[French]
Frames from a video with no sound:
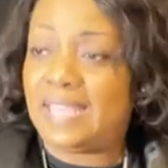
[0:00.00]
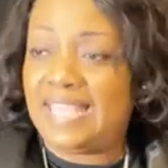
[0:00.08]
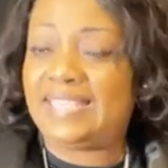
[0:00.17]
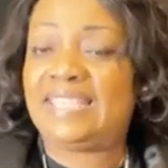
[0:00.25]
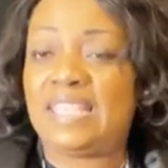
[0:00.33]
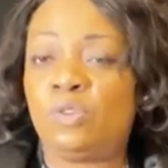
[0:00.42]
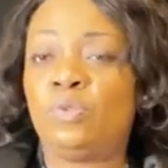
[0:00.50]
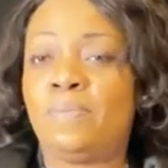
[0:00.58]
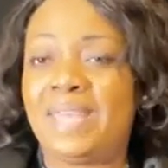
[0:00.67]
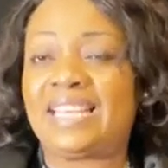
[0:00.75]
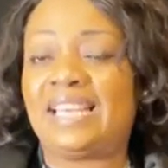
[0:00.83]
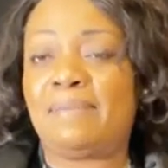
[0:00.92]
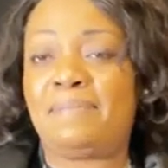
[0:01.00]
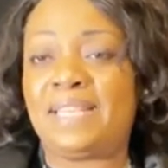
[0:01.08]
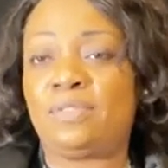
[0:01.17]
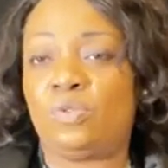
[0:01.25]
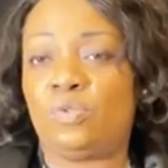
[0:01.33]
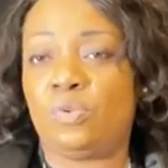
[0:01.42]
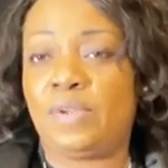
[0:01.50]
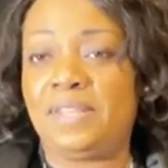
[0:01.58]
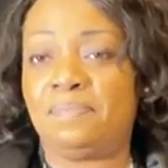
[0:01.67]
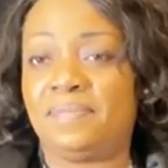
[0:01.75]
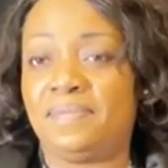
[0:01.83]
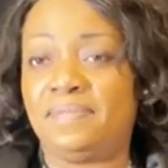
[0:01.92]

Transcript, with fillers: Essayons de nous mettre à la place de Noé.